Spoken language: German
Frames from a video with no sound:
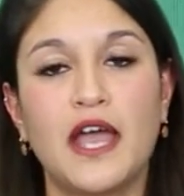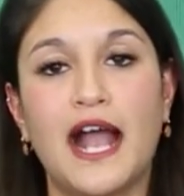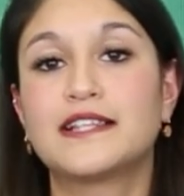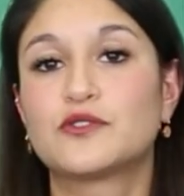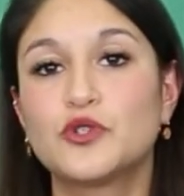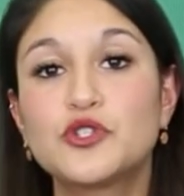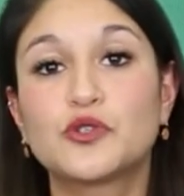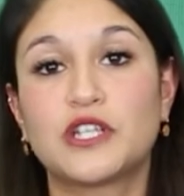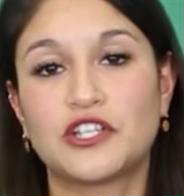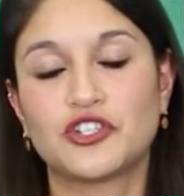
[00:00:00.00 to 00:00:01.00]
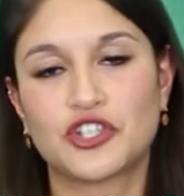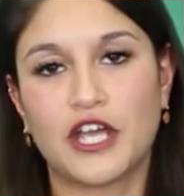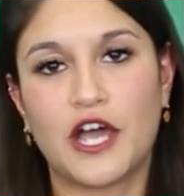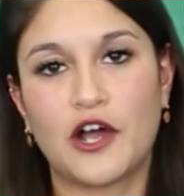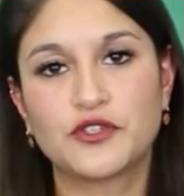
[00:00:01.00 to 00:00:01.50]
als soziotechnische
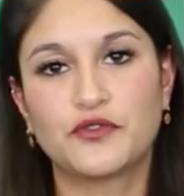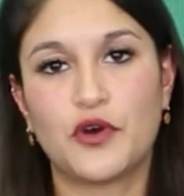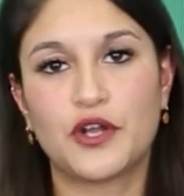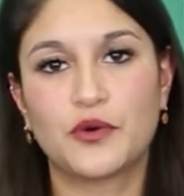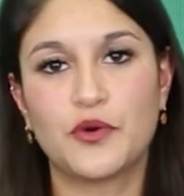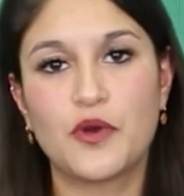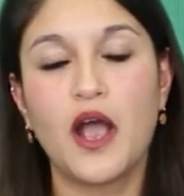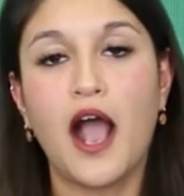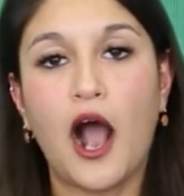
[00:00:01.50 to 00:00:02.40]
Herausforderung